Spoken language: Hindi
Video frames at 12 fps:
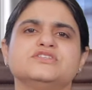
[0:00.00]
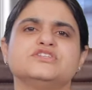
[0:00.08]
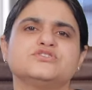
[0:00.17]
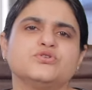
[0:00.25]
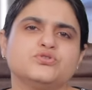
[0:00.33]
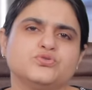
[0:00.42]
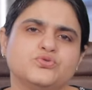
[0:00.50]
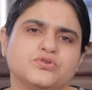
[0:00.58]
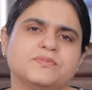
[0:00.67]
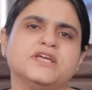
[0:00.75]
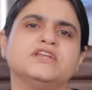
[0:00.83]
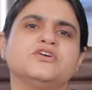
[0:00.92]
जिसको
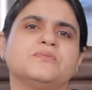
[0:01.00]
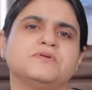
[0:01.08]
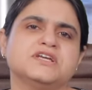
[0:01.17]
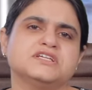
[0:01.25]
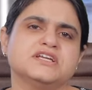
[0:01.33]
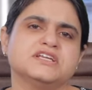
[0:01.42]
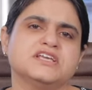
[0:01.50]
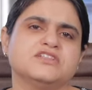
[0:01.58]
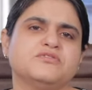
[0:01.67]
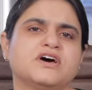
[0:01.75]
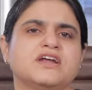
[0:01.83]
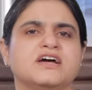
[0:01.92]
दूरबीन के ऑपरेशन के
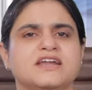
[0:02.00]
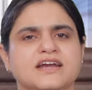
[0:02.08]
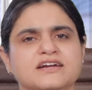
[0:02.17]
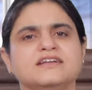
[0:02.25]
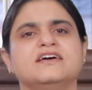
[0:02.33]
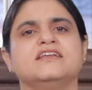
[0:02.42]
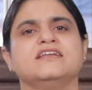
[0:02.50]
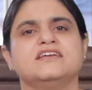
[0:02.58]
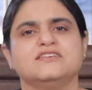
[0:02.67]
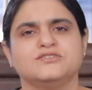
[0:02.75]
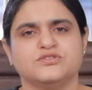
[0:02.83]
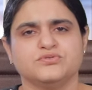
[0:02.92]
द्वारा करेक्ट करने
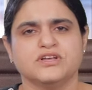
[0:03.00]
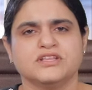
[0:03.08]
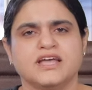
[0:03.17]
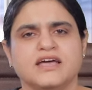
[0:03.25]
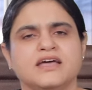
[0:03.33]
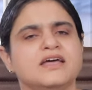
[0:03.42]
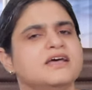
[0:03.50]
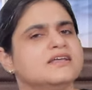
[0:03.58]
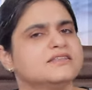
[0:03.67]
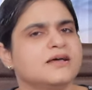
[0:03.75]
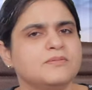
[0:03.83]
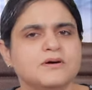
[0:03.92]
की ज़रूरत है
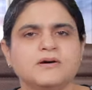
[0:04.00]
तब